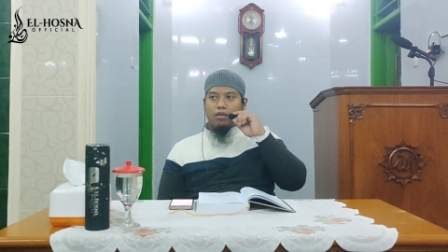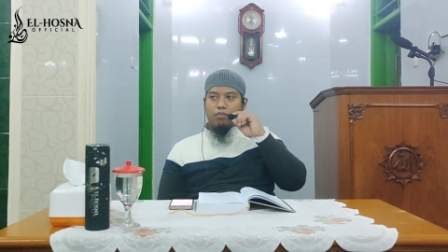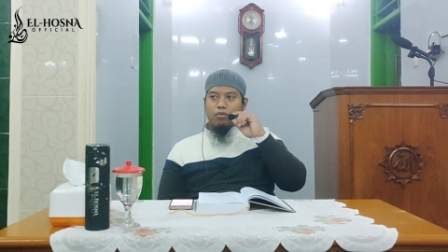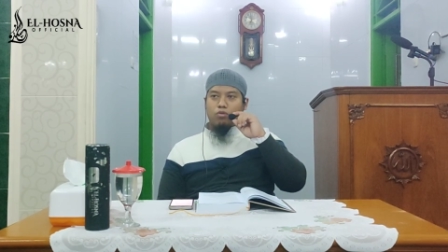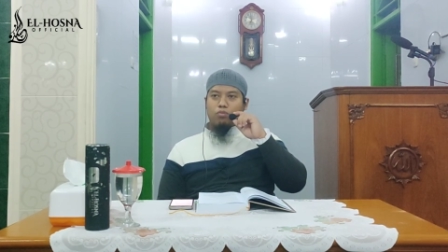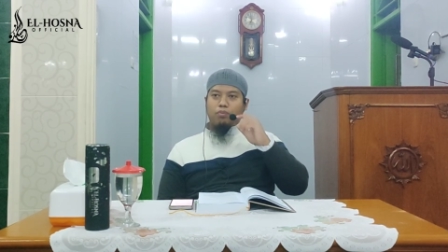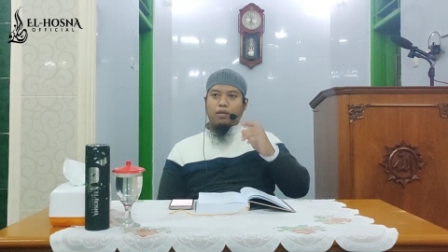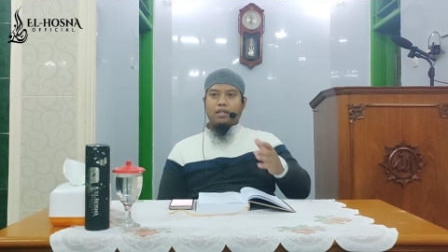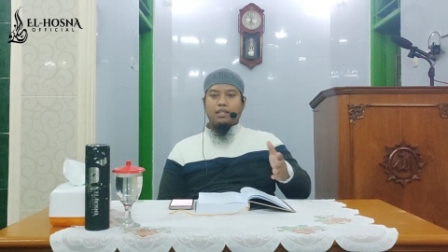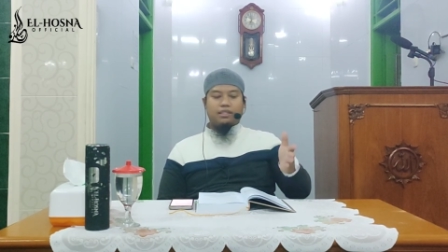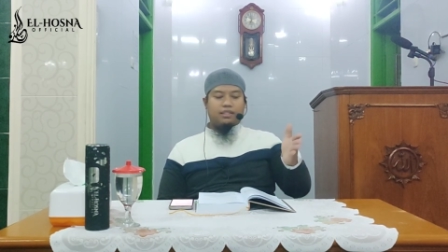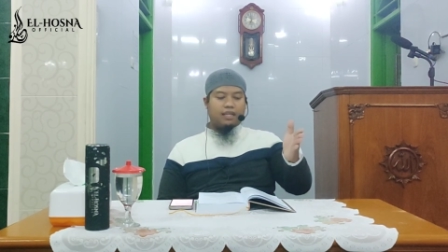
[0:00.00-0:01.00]
berupa
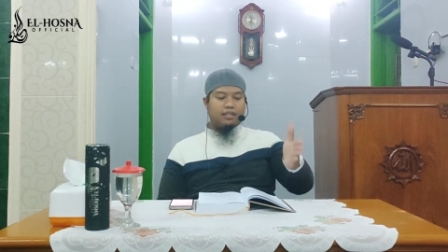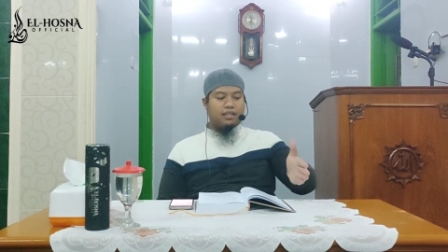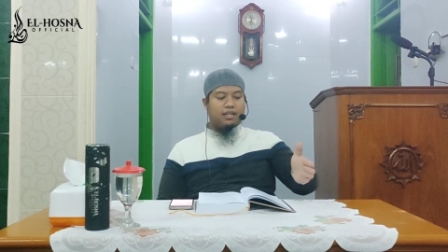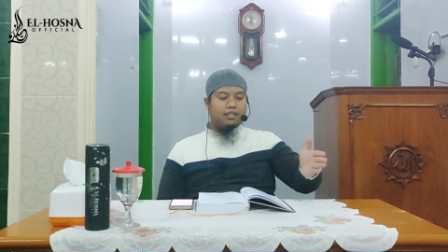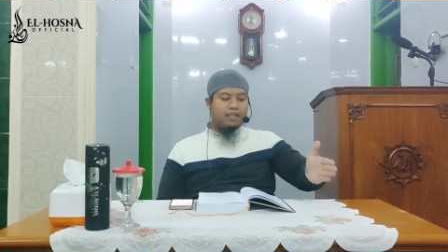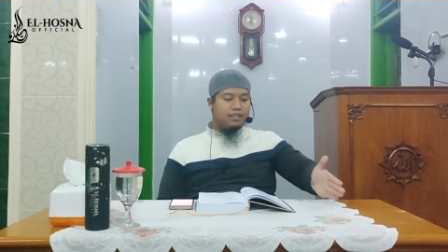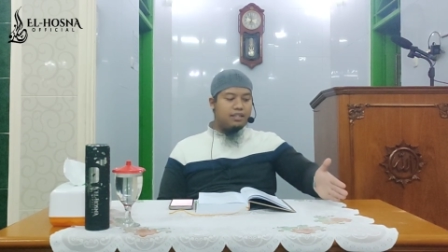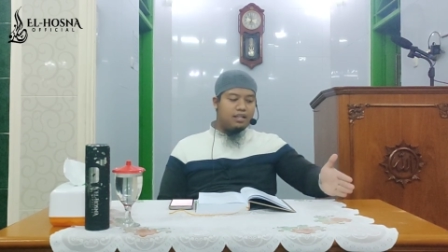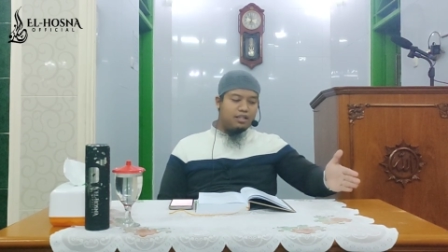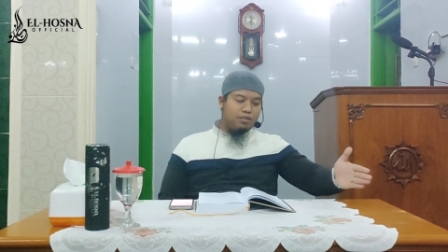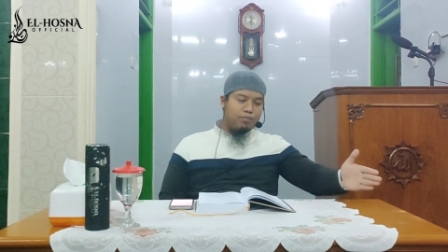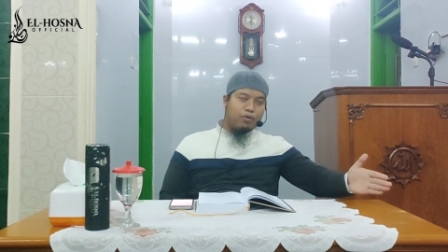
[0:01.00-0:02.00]

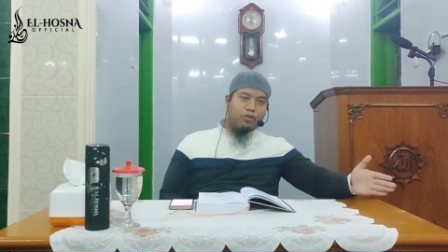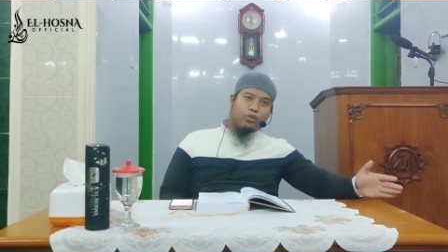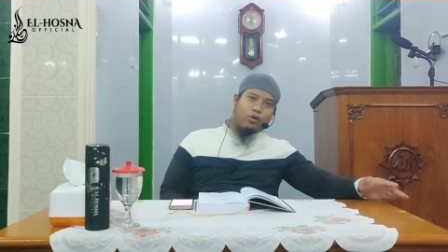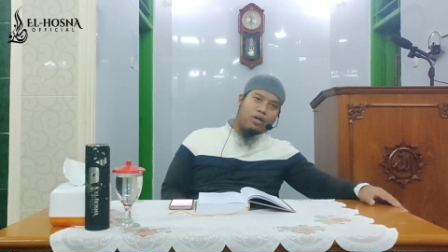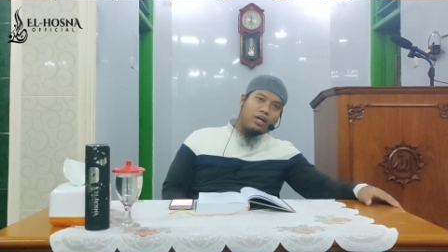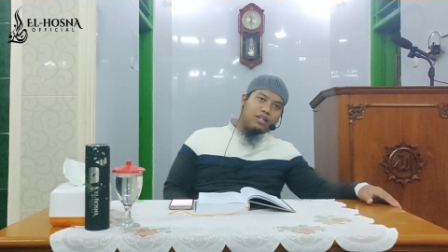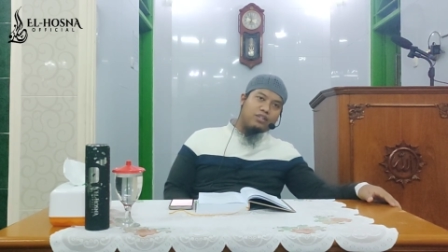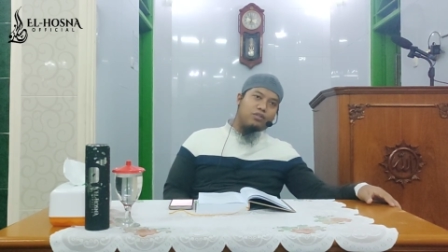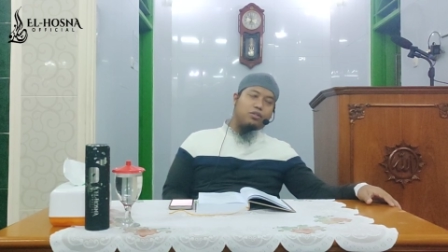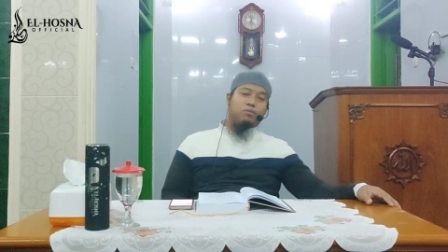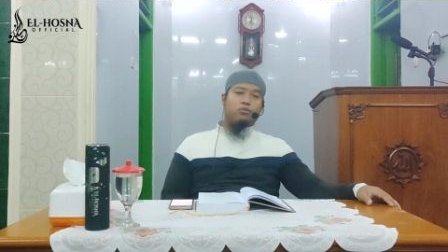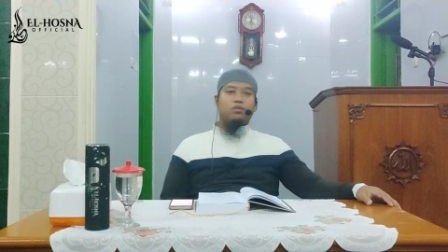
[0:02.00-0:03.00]
dicacah-cacah, dipotong atau
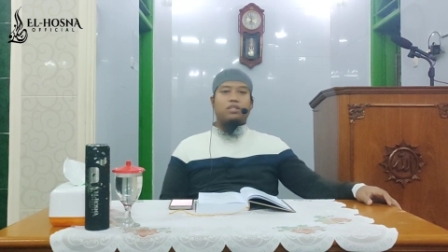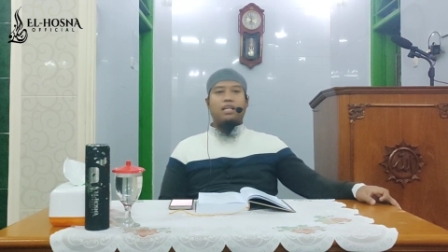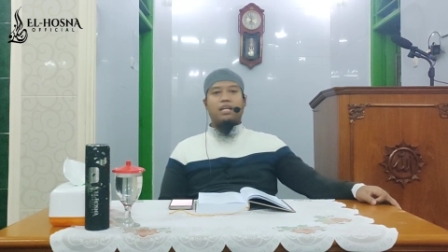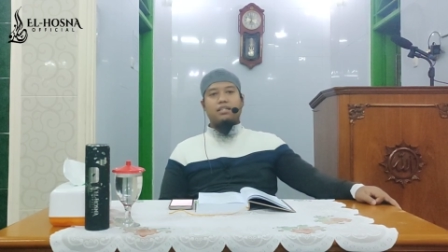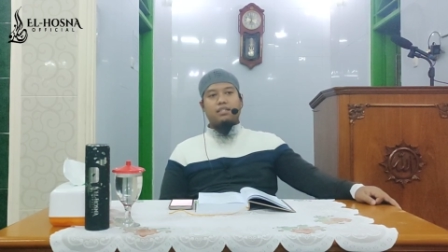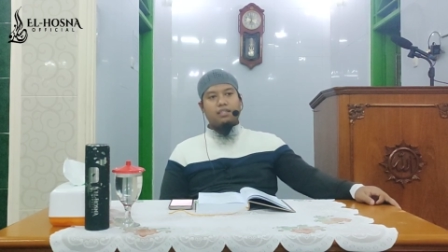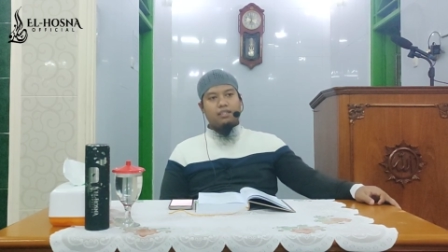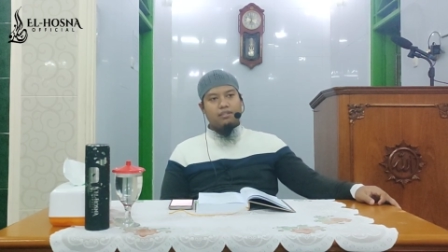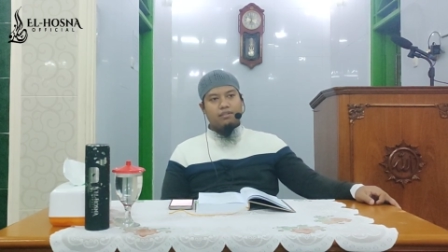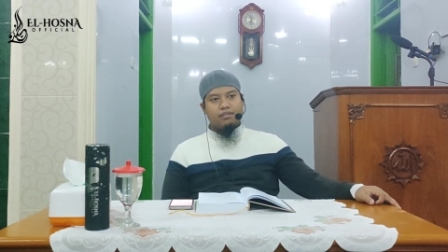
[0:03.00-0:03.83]
dimutilasi,